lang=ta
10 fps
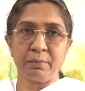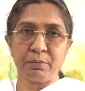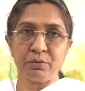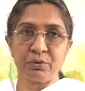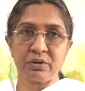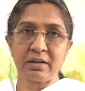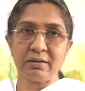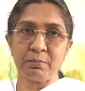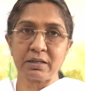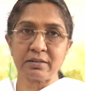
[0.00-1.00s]
அப்போ ஒரு
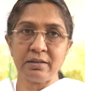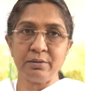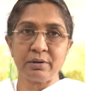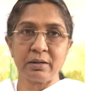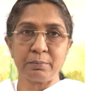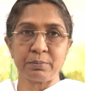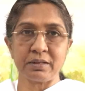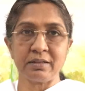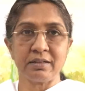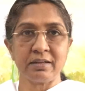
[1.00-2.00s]
நாள் பக்தியினுடைய
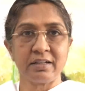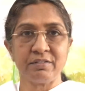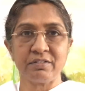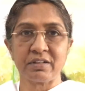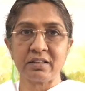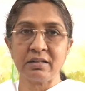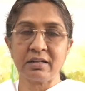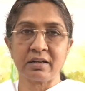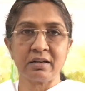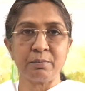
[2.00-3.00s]
பலன் இறைவன் வந்து
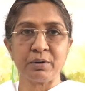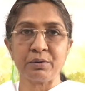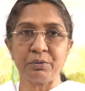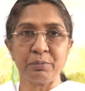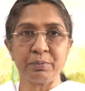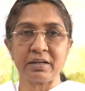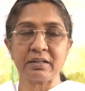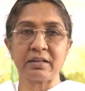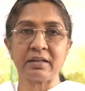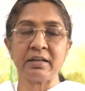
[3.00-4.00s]
கண்டிப்பாக
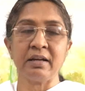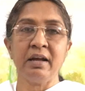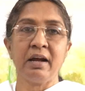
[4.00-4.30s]
கொடுப்பார் தானே